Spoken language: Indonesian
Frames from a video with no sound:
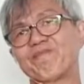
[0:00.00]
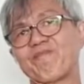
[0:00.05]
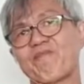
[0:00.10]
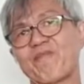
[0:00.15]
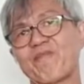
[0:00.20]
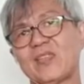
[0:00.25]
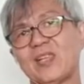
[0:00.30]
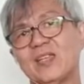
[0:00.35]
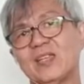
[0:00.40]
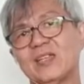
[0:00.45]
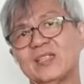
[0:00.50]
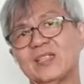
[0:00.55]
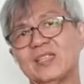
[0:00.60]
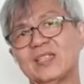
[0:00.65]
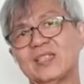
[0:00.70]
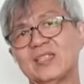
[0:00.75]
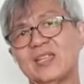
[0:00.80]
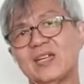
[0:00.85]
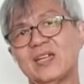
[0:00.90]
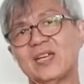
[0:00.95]
ya
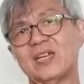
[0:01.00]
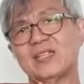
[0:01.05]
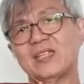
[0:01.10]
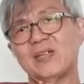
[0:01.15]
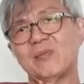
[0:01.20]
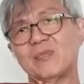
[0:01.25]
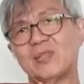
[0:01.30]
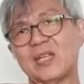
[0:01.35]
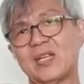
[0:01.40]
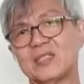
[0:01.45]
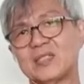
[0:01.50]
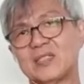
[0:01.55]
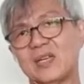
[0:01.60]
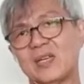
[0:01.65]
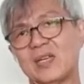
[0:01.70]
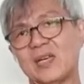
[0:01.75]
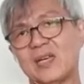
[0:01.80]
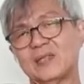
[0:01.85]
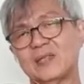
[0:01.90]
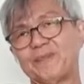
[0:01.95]
kita kadang
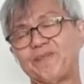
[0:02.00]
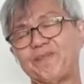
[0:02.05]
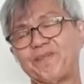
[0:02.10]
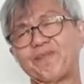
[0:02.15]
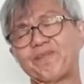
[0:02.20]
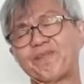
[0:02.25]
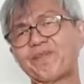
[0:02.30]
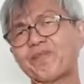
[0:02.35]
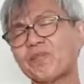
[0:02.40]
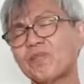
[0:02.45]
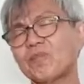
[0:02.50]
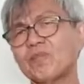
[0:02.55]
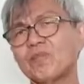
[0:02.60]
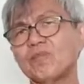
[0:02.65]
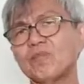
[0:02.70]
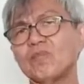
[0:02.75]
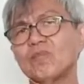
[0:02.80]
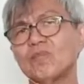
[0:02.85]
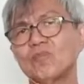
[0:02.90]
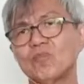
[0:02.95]
merasakan
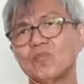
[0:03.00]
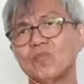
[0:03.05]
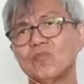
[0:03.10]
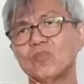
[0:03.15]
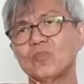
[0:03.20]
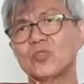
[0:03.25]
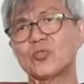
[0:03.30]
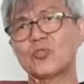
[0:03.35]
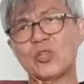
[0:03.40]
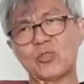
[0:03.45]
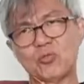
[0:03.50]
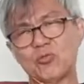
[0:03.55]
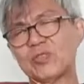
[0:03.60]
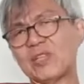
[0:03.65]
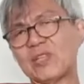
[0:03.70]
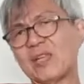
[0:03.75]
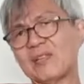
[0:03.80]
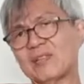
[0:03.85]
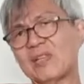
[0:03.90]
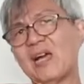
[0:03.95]
hmm, suatu
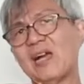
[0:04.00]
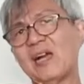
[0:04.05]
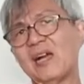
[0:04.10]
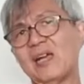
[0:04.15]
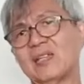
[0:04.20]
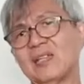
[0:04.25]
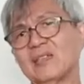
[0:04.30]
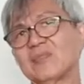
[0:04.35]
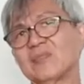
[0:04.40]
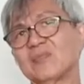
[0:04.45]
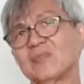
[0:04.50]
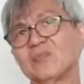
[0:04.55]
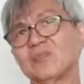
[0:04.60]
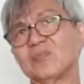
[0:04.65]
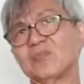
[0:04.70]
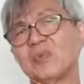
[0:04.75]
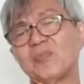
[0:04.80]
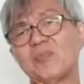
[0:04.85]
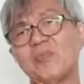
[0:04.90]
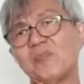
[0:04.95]
tantangan
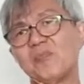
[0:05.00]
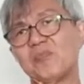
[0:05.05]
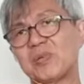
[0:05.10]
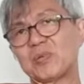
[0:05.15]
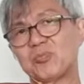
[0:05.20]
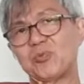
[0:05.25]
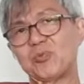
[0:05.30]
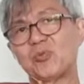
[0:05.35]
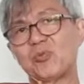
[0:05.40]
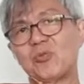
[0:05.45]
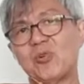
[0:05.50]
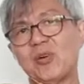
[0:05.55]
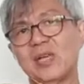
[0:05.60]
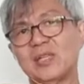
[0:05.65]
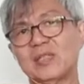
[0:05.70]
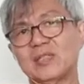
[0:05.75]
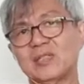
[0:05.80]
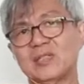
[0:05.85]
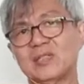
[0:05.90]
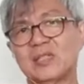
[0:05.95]
membawa
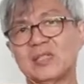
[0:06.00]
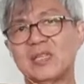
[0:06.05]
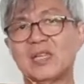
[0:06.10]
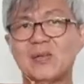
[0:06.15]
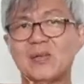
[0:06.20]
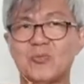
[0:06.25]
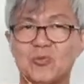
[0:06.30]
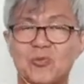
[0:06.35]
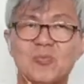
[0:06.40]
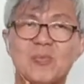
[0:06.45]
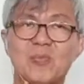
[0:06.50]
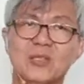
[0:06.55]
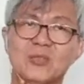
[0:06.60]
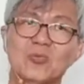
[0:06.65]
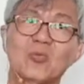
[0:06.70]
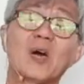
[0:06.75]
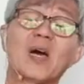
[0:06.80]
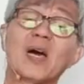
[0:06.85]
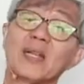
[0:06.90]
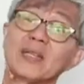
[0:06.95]
perpuluhan ke dalam rumah
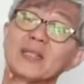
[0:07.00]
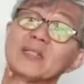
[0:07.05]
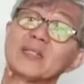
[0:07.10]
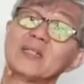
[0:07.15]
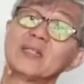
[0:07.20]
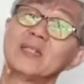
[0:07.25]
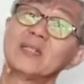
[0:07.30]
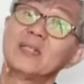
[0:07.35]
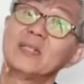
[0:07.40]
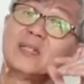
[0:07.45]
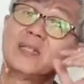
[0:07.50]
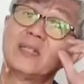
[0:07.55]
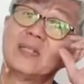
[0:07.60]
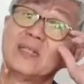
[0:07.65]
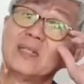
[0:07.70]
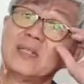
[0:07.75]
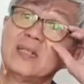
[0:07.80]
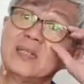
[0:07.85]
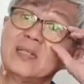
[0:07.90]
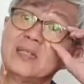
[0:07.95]
Tuhan
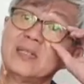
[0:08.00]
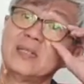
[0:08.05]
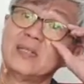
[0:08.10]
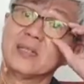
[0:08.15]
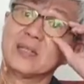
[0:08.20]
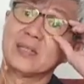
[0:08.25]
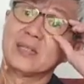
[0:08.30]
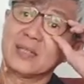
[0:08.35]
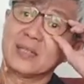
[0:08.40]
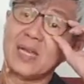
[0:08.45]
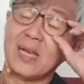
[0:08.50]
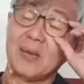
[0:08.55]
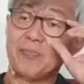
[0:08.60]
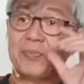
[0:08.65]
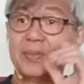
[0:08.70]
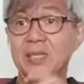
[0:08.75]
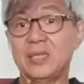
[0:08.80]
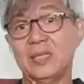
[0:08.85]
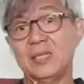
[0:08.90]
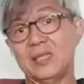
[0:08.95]

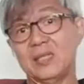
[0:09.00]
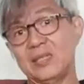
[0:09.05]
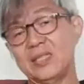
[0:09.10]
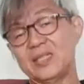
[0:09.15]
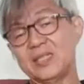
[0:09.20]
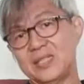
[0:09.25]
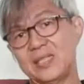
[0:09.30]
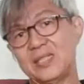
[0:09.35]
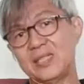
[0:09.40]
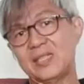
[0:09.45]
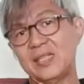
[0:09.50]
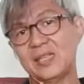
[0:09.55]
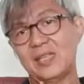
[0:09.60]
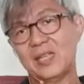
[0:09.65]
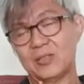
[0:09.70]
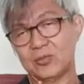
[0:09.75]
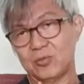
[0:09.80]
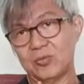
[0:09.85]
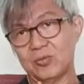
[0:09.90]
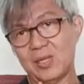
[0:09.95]
tetapi disinilah
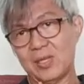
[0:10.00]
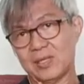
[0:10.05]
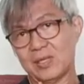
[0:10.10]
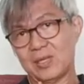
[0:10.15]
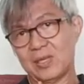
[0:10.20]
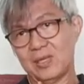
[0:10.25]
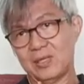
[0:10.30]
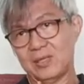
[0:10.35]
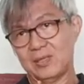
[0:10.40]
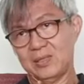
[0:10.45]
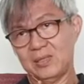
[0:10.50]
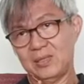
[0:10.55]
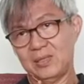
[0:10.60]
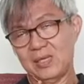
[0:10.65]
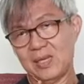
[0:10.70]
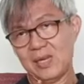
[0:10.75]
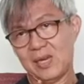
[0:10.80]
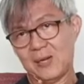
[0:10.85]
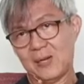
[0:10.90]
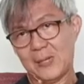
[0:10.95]
saudara
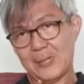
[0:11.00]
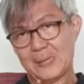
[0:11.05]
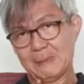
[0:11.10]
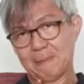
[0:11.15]
yang